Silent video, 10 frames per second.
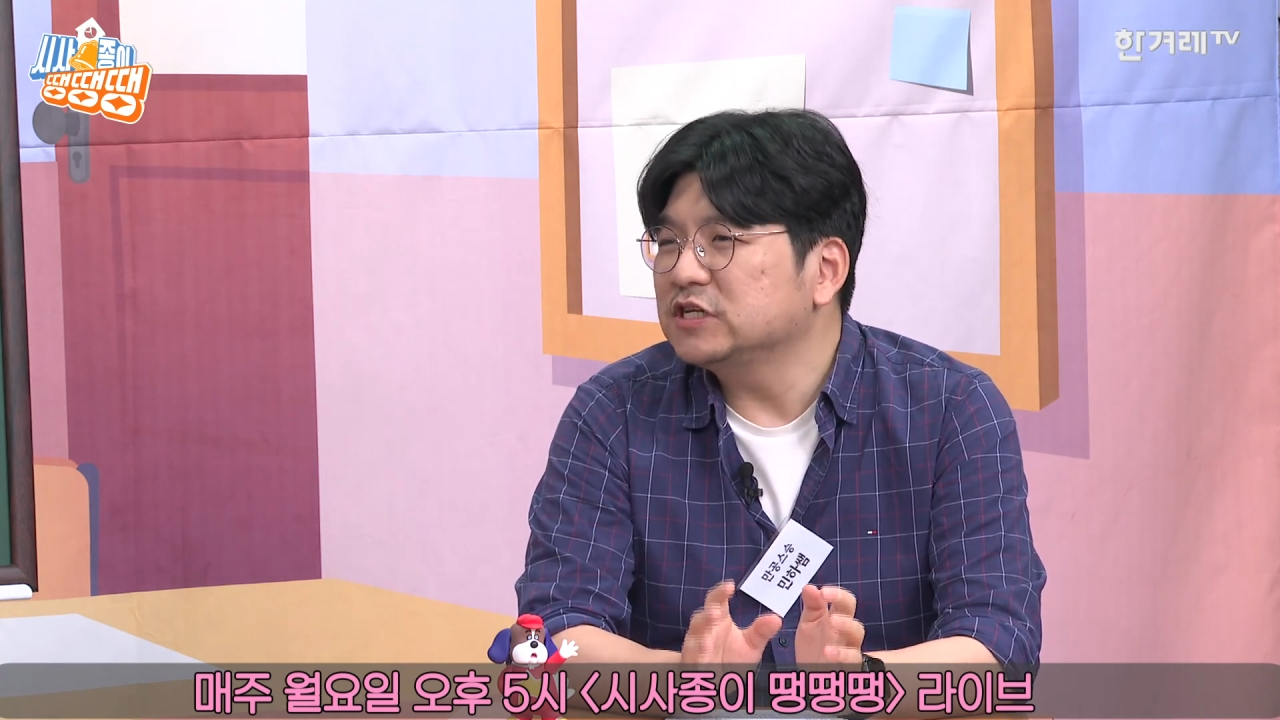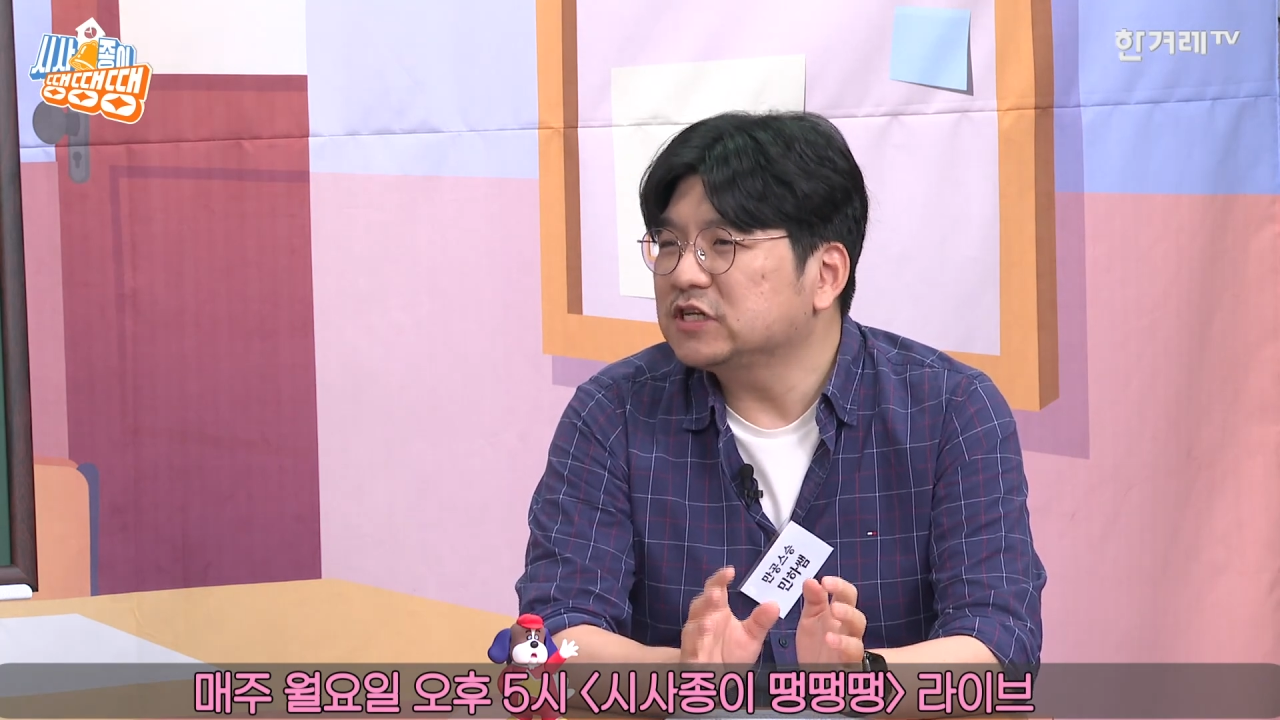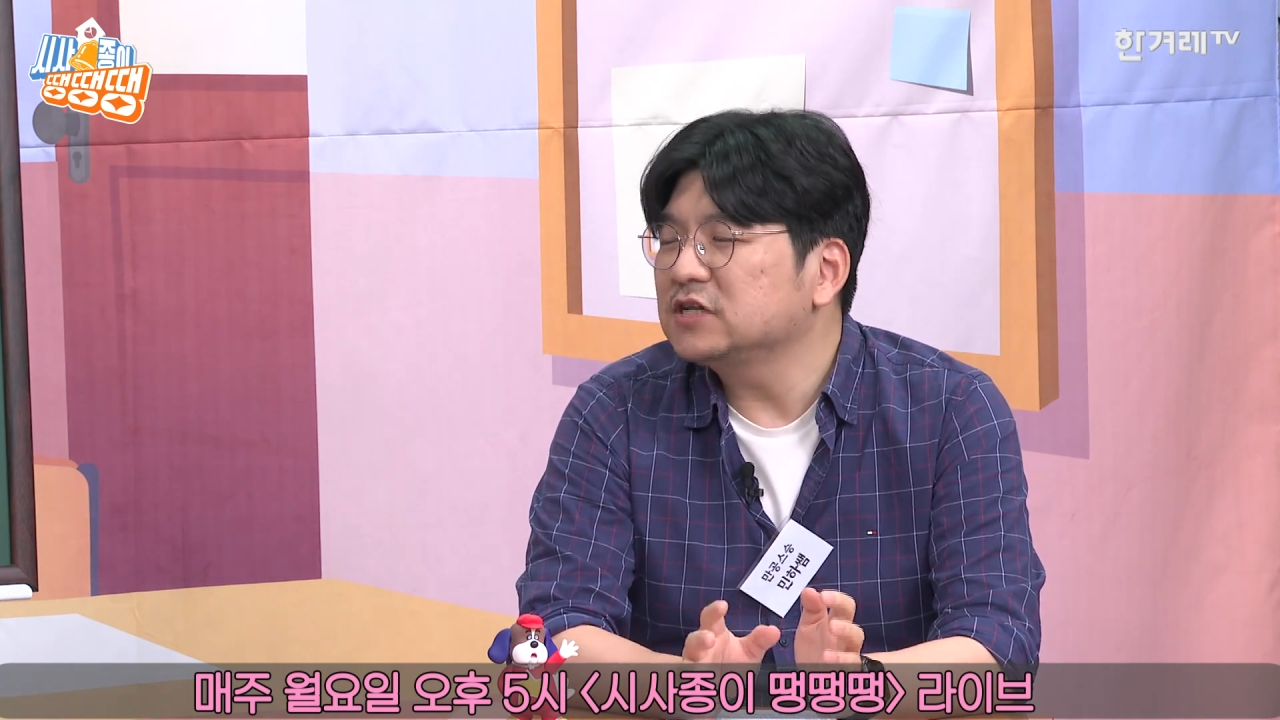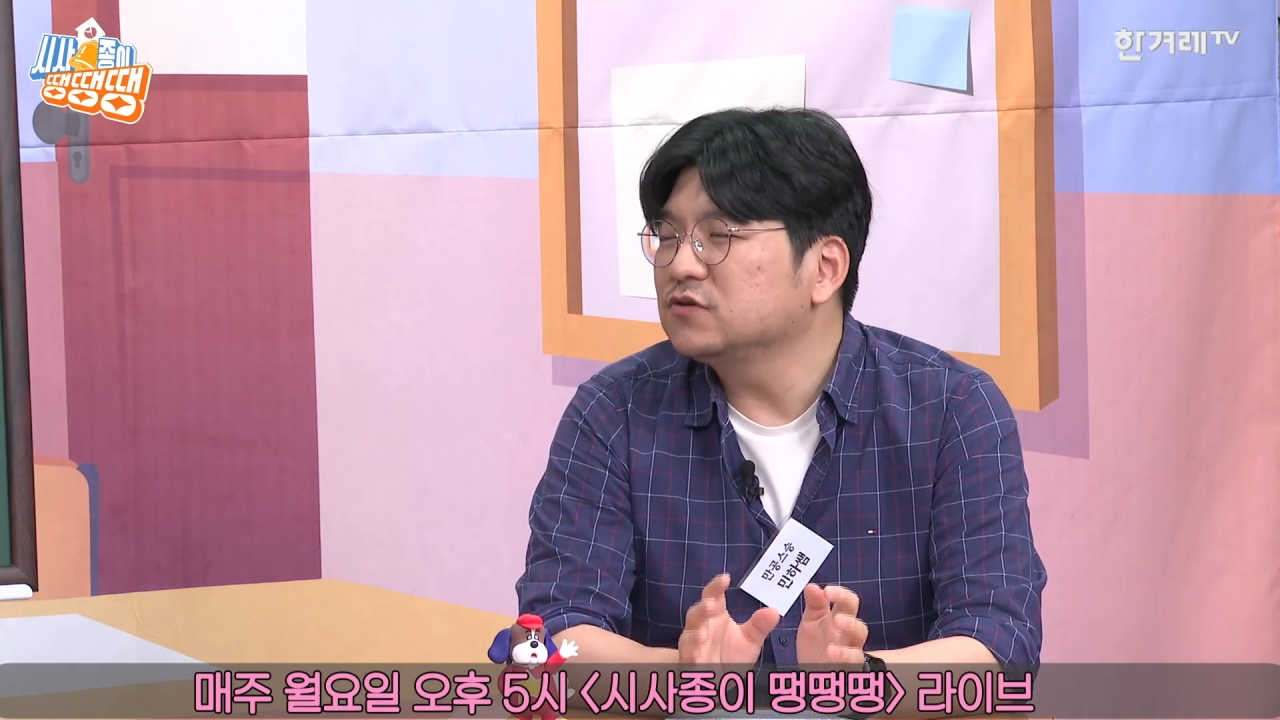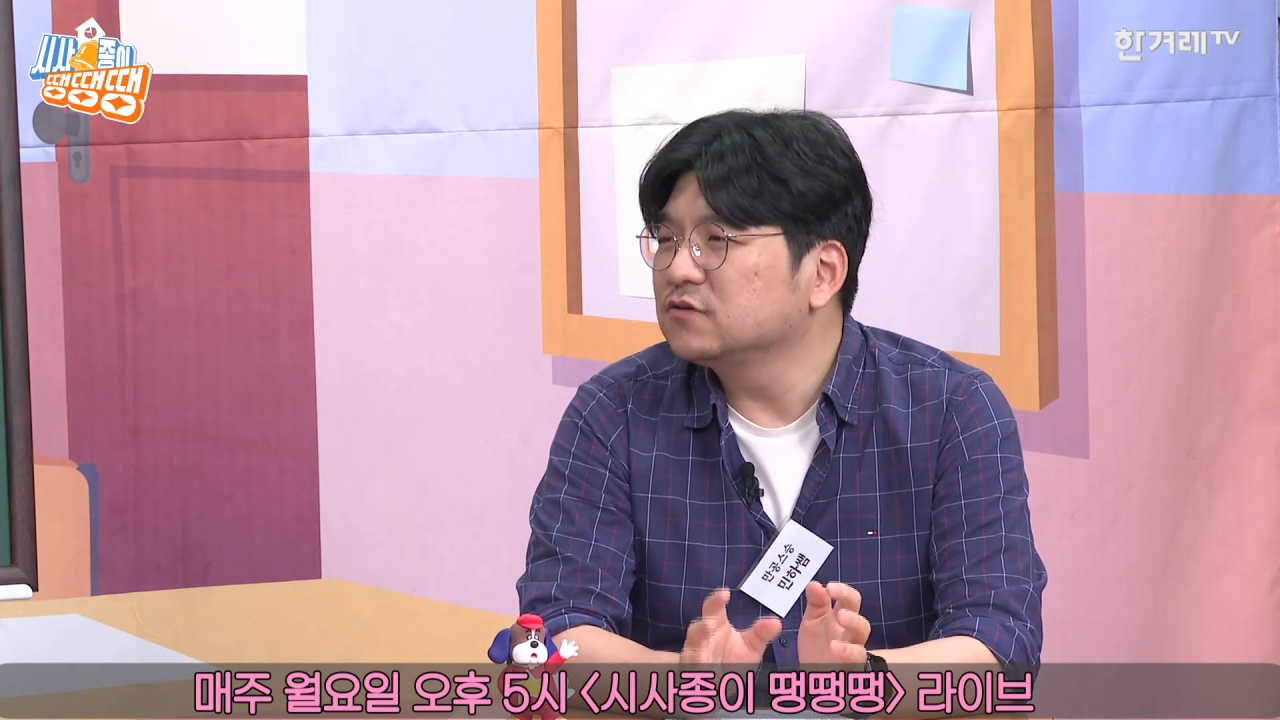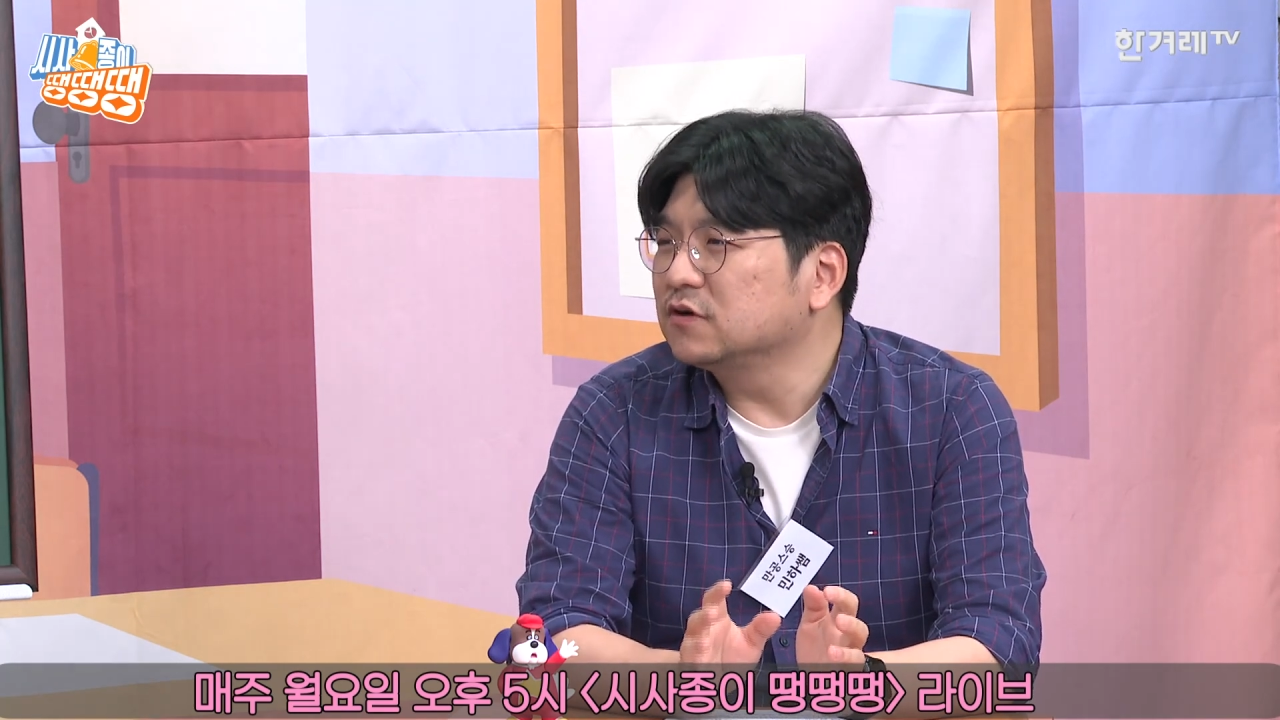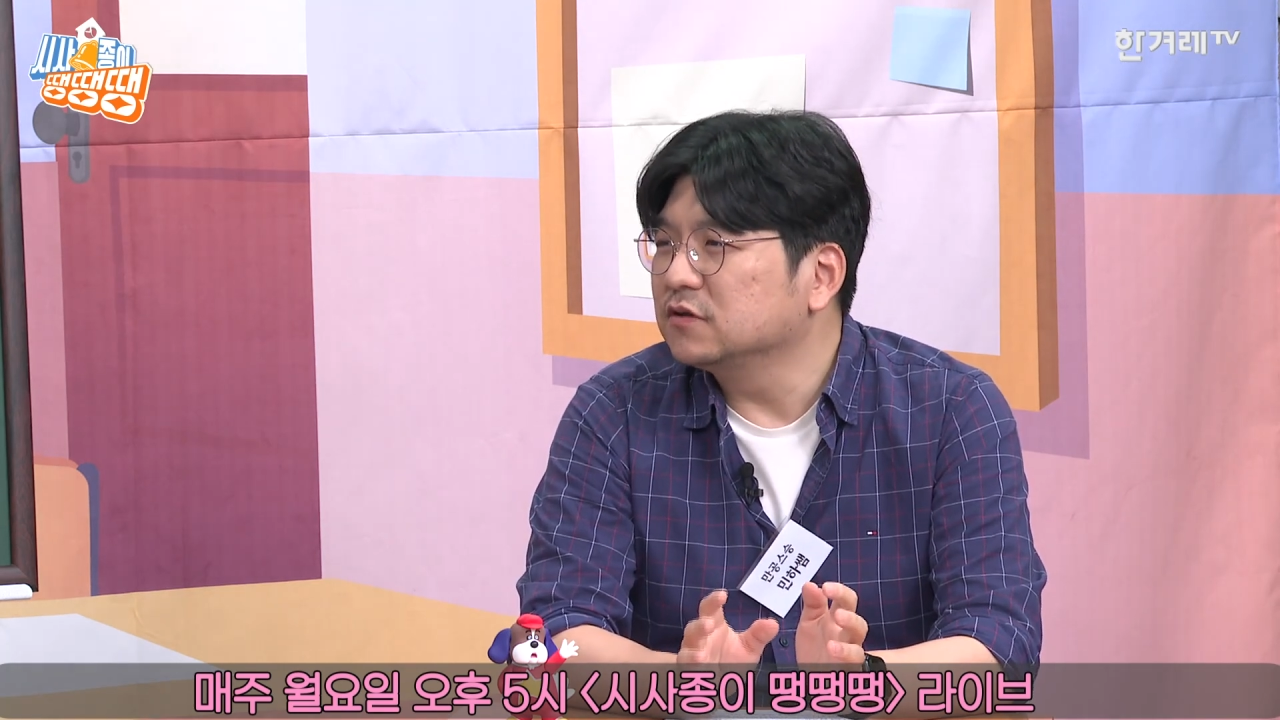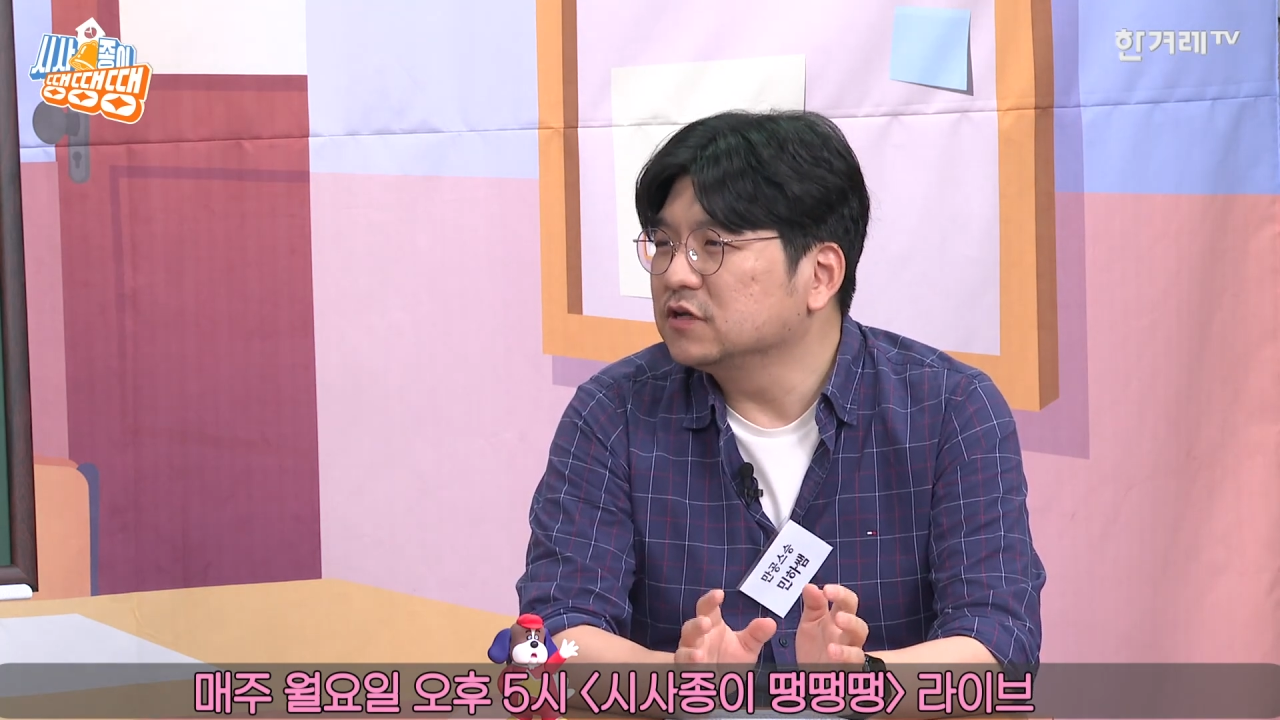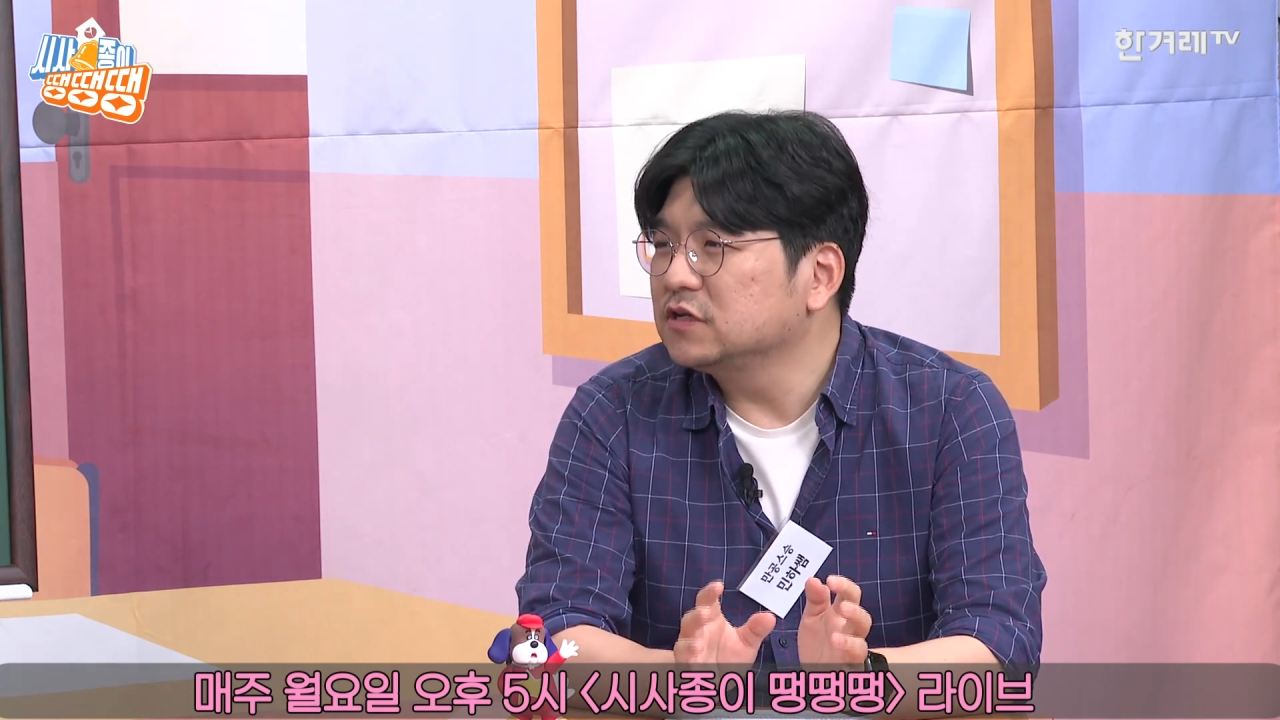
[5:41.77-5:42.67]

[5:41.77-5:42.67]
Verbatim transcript: 2차 정권